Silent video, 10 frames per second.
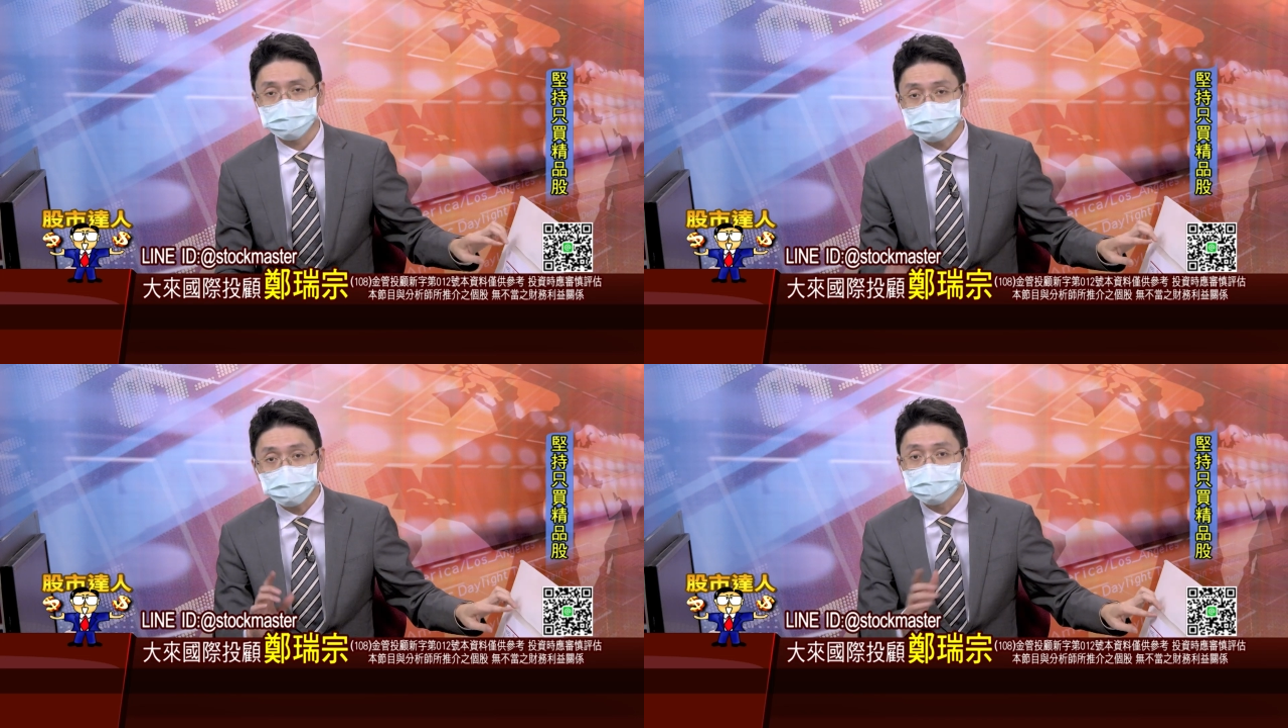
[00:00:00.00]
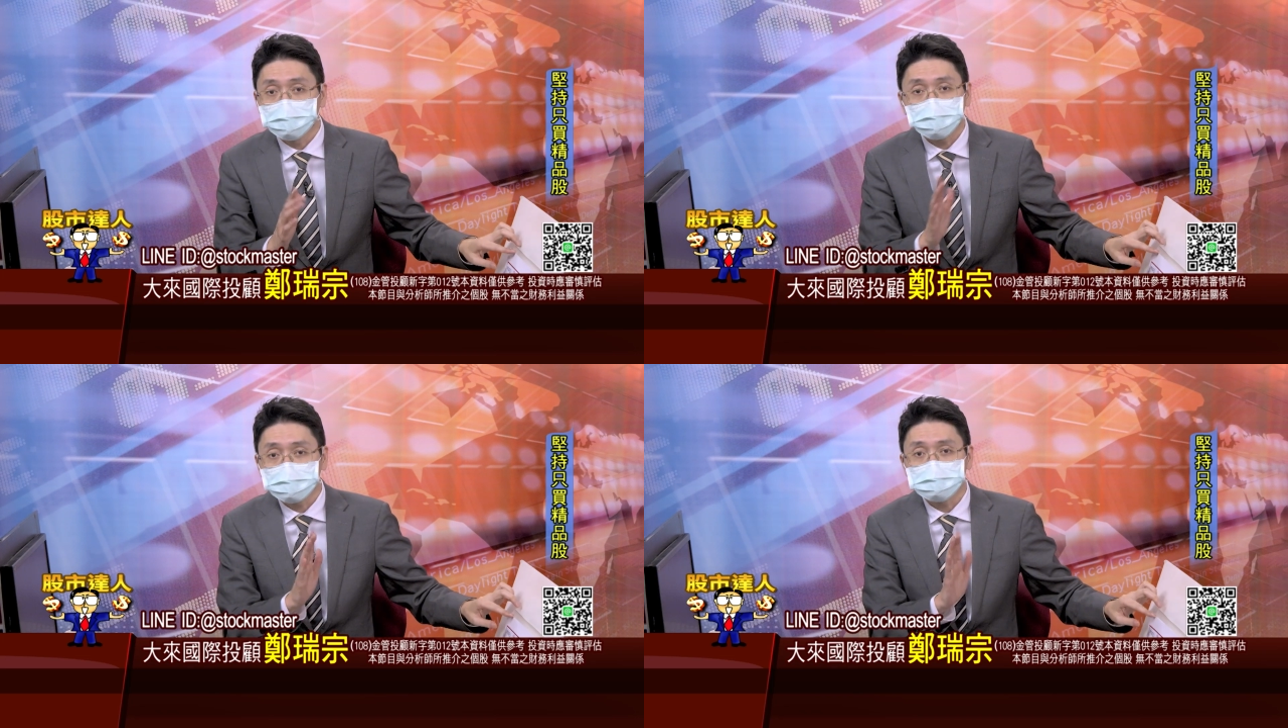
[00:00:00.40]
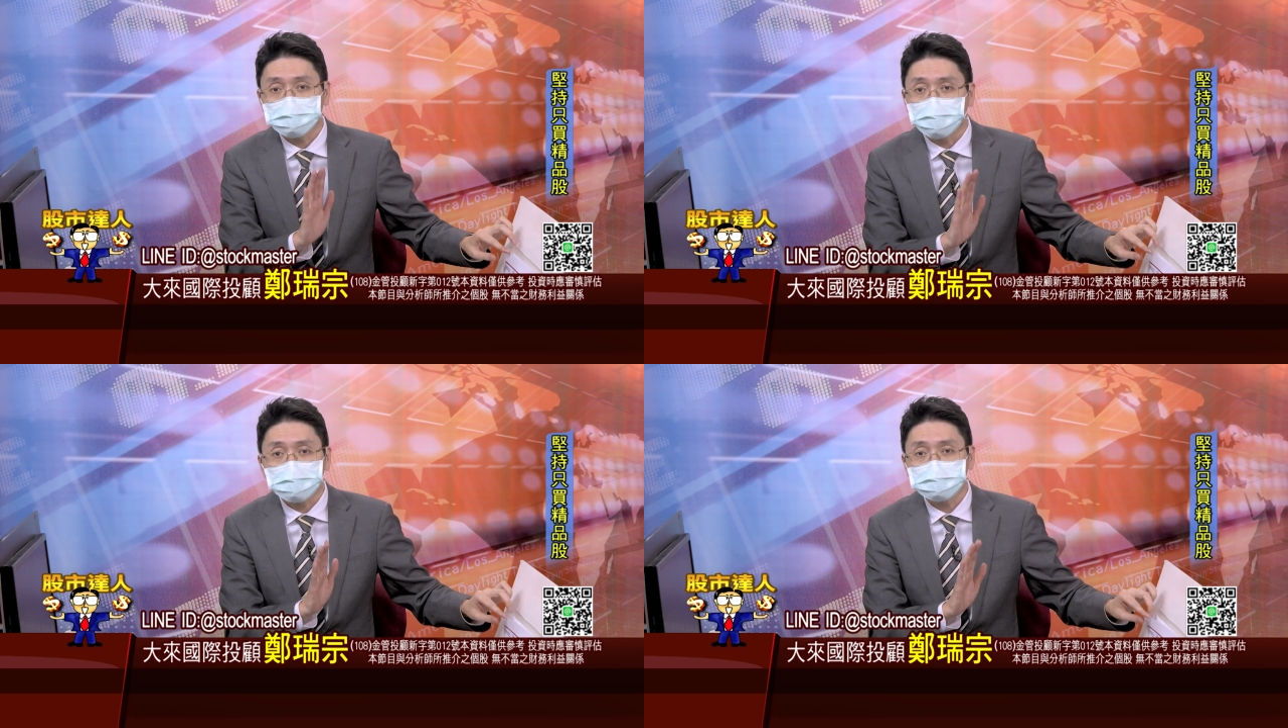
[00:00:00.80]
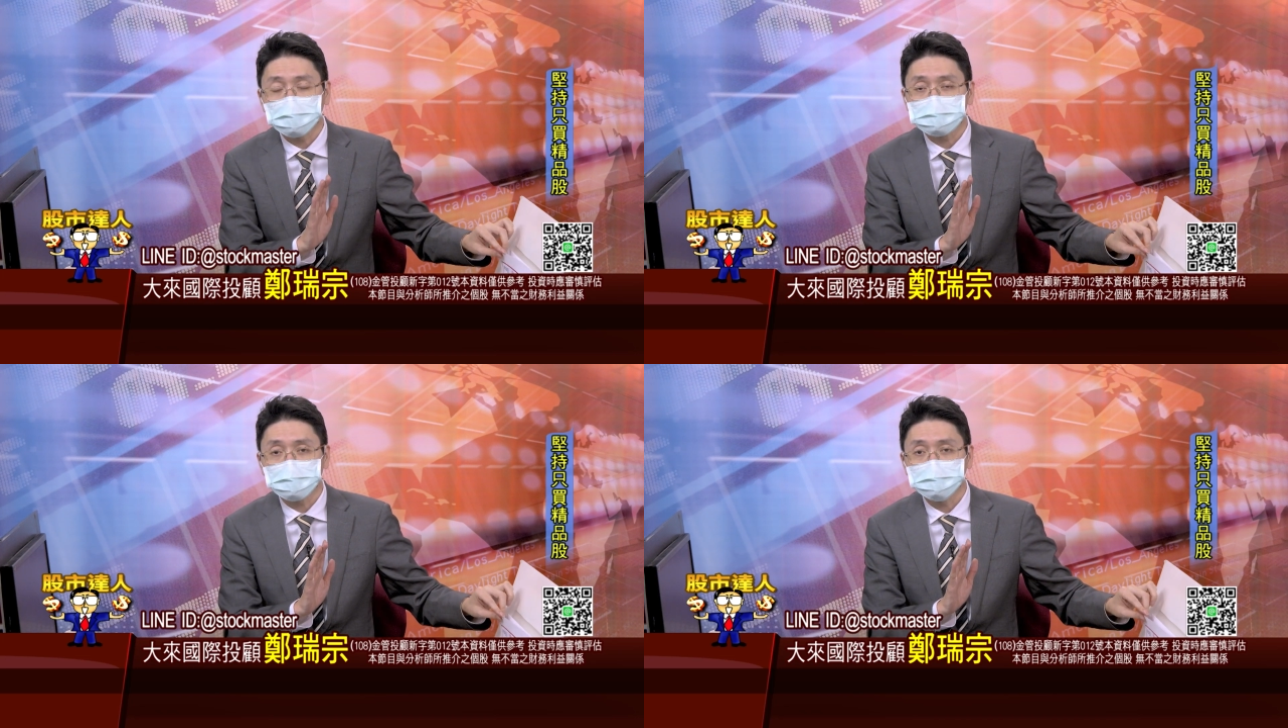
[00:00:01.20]
当然我没有跟你讲我要赚
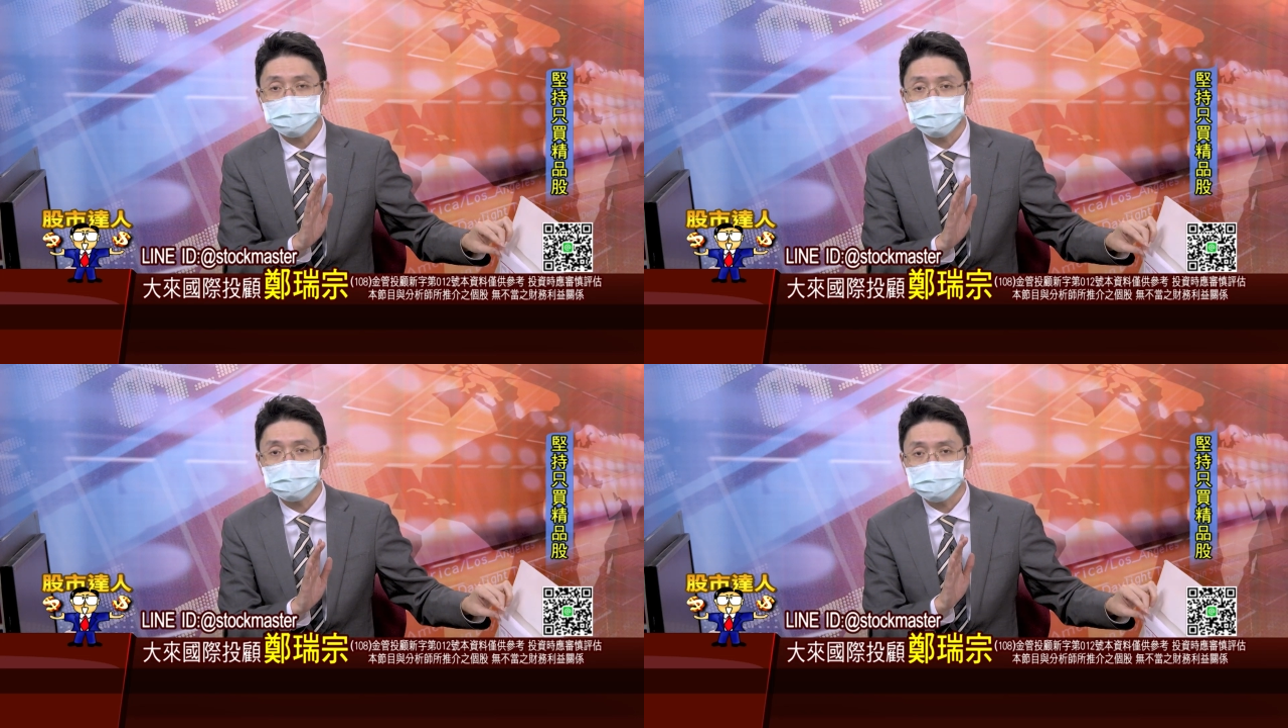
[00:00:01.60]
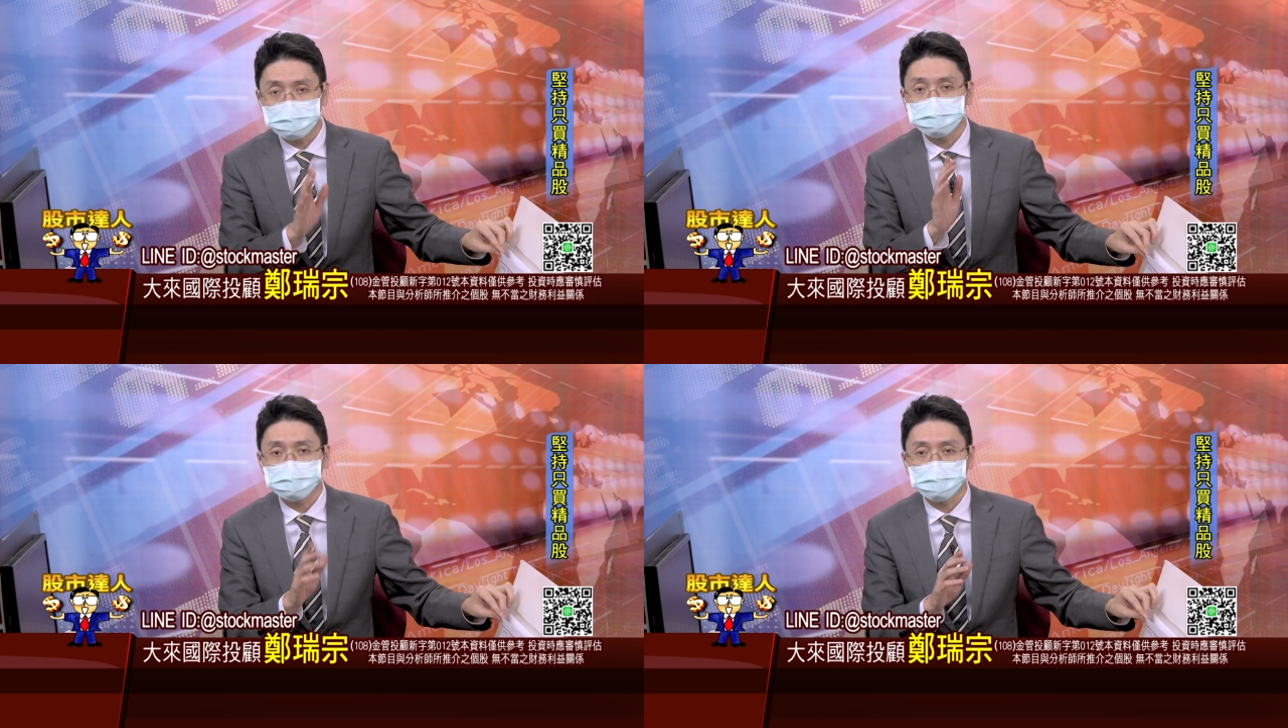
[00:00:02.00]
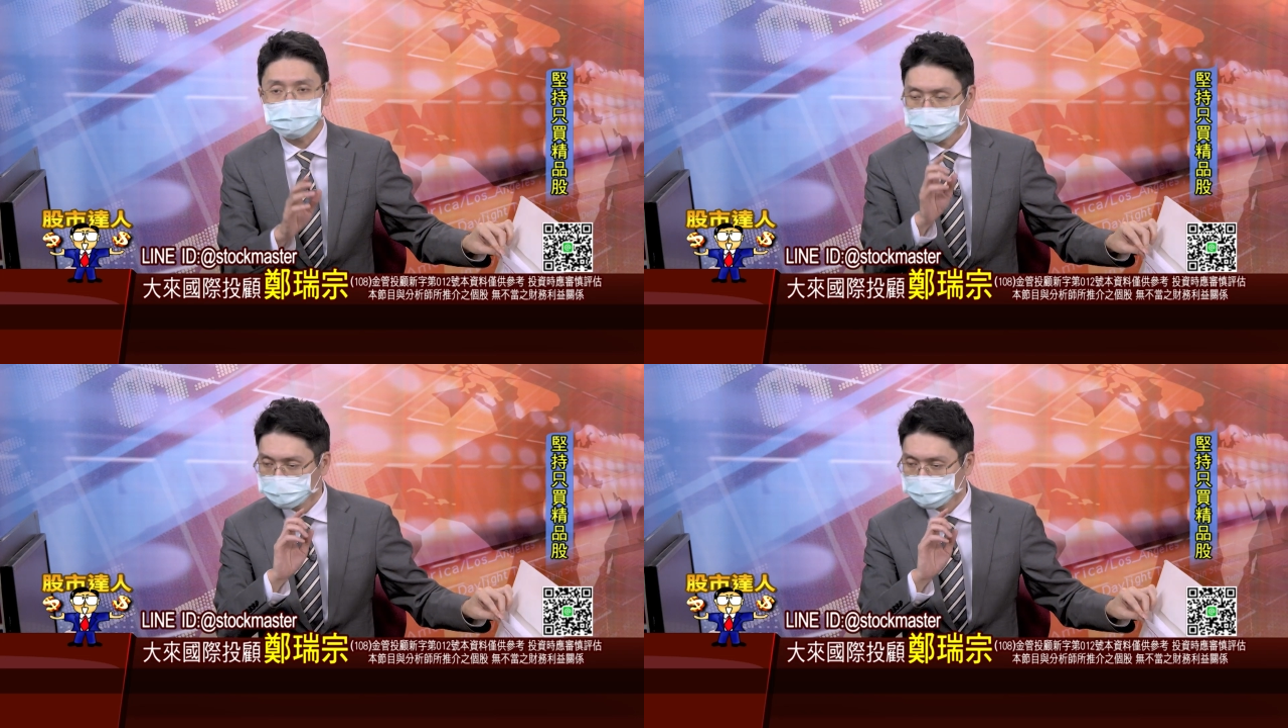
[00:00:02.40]
两三倍了，我只是说